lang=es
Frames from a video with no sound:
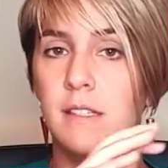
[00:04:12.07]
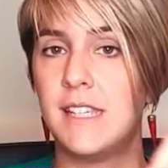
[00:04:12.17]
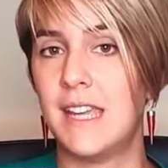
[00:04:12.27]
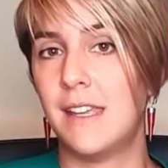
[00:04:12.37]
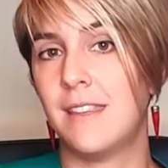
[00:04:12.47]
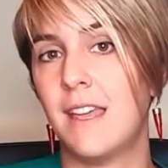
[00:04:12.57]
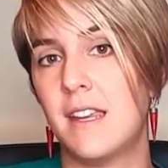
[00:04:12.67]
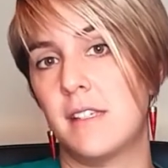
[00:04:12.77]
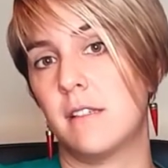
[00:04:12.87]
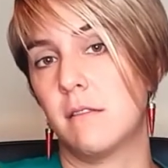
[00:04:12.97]
Si
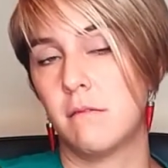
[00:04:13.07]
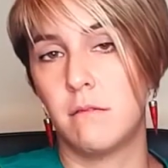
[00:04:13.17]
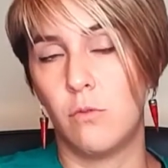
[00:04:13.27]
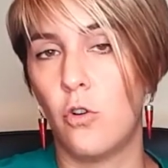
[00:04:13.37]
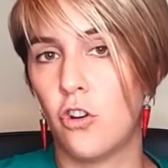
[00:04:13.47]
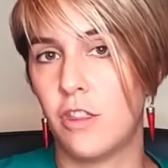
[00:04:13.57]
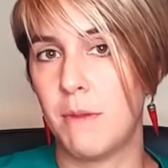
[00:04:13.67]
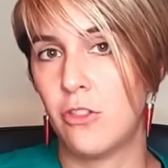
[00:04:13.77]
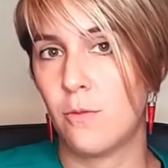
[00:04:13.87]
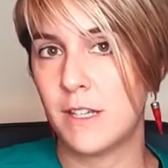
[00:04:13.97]
tienes un
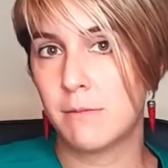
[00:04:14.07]
conocimiento más